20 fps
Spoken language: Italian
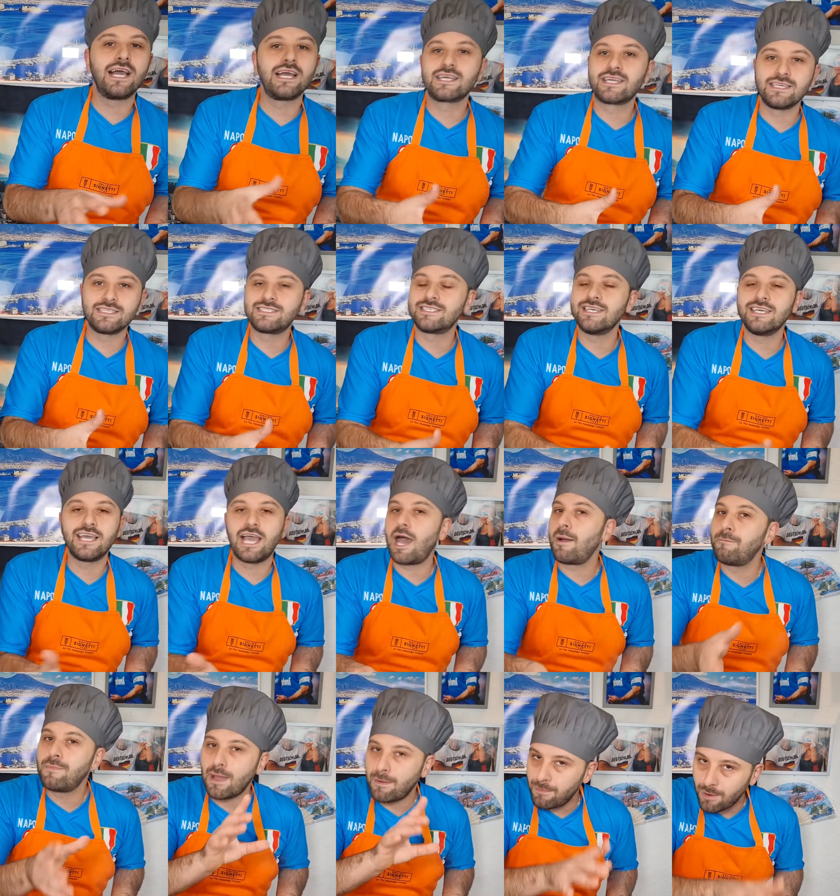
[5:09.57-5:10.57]
anche se
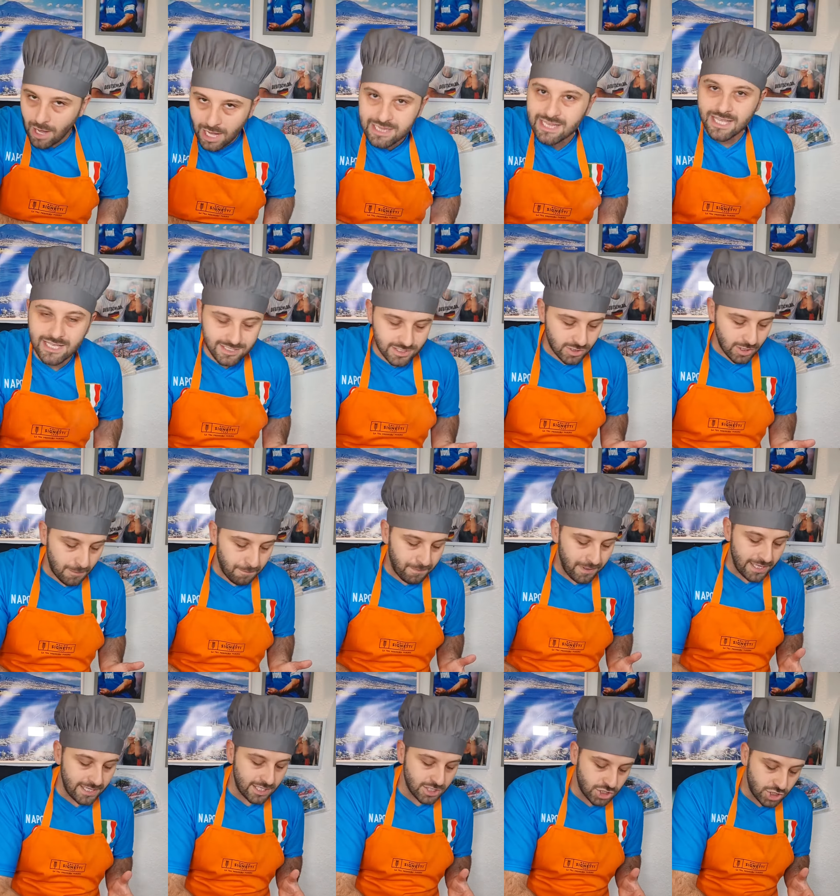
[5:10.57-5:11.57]
abbiamo adesso
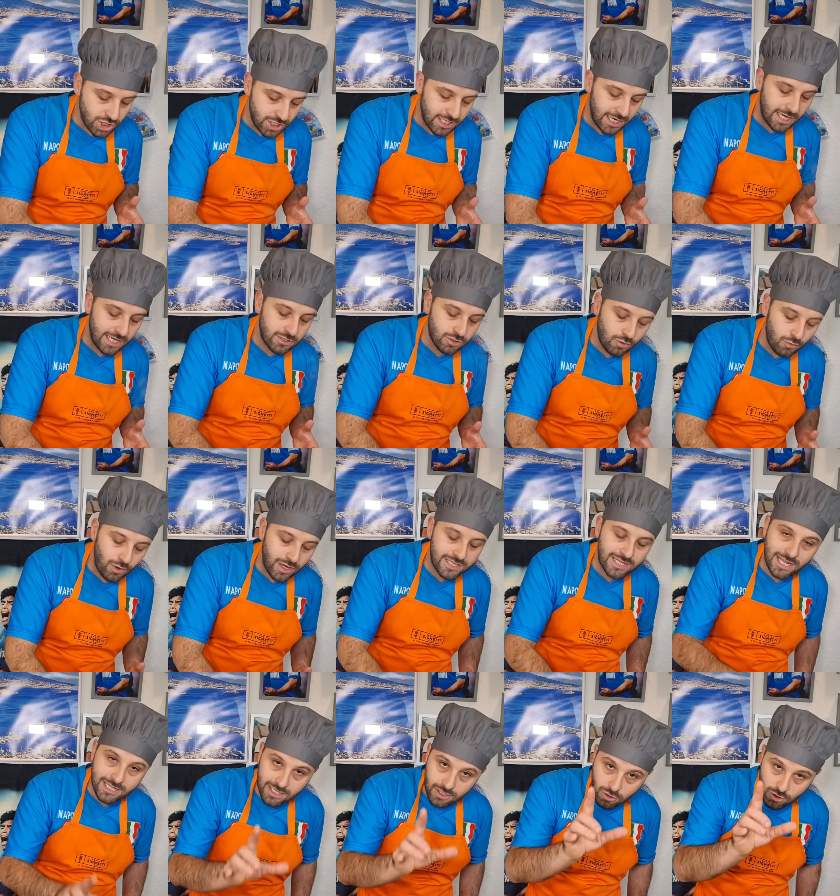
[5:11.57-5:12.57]
appena girato.
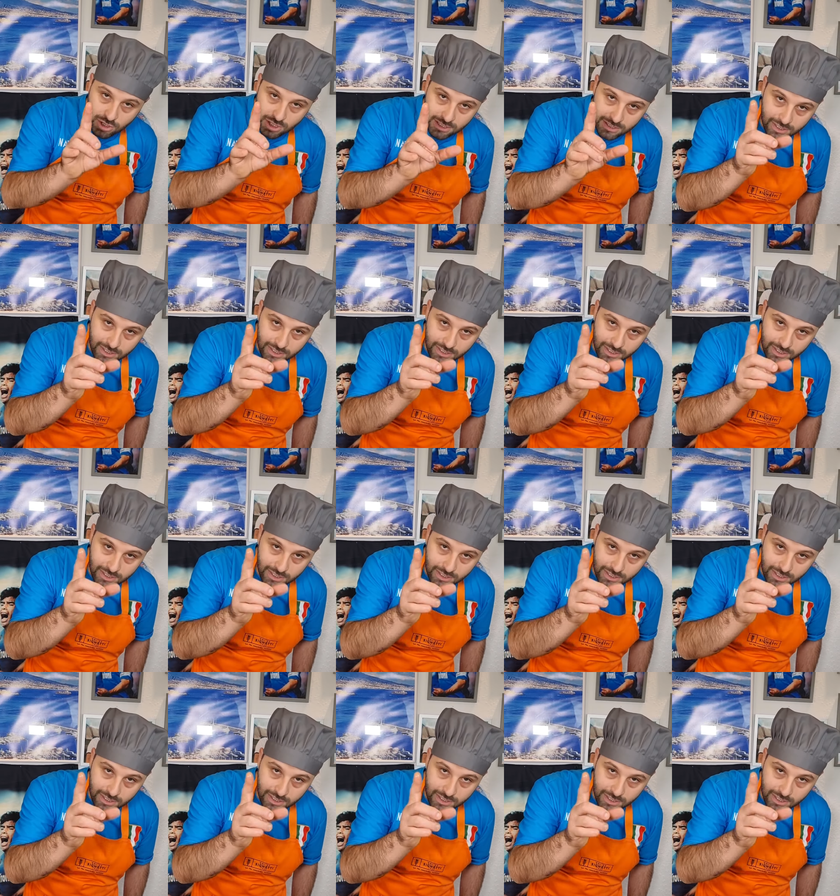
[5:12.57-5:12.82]
Guardate con il